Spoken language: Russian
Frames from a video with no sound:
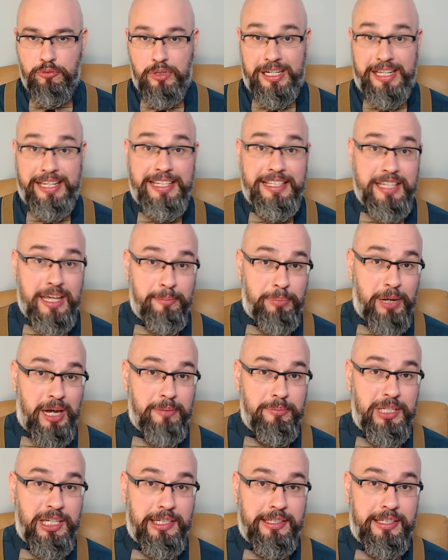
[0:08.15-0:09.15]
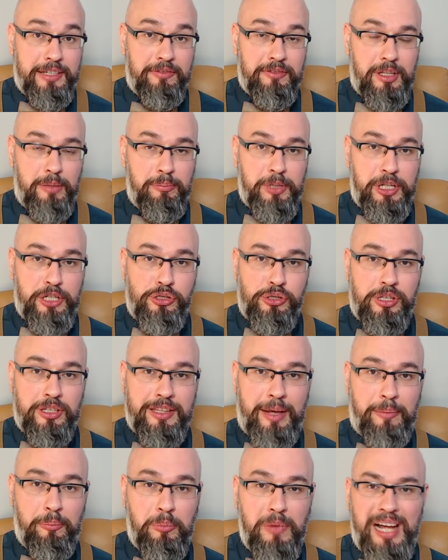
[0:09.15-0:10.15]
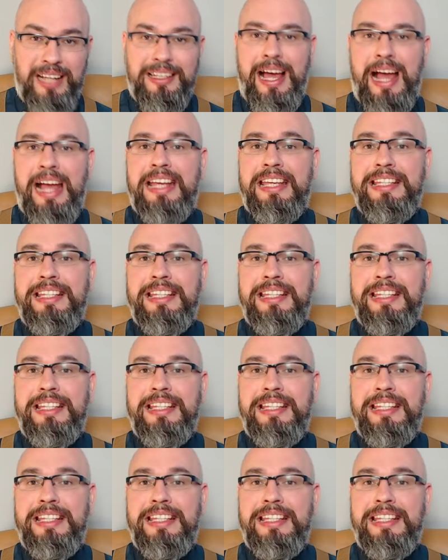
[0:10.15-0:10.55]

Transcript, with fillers: Украине по объективным причинам мало,